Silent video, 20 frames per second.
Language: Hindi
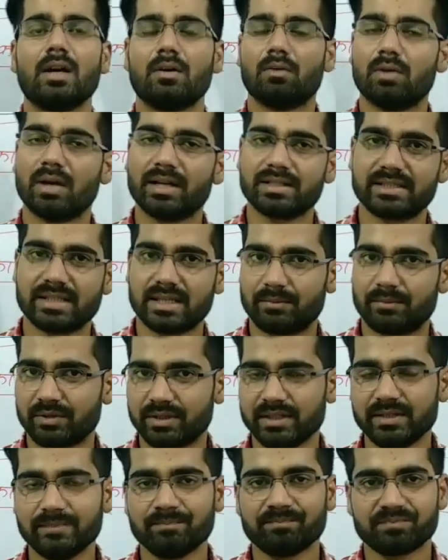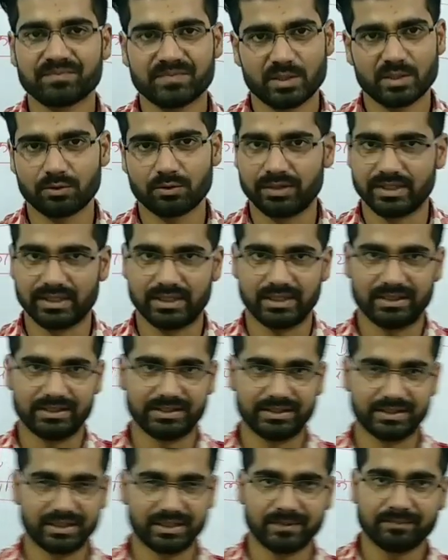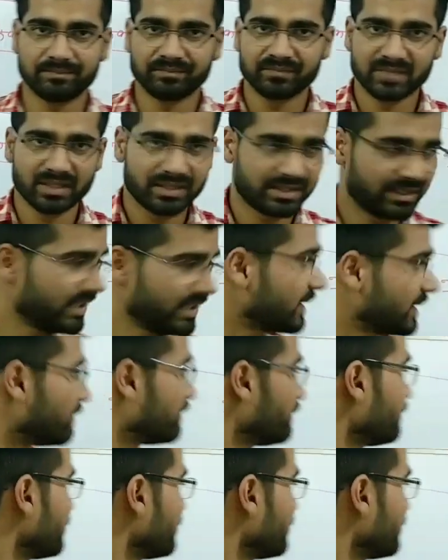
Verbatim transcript: वहाँ से आप उन्हें ज़रूर देख लीजिएगा ठीक है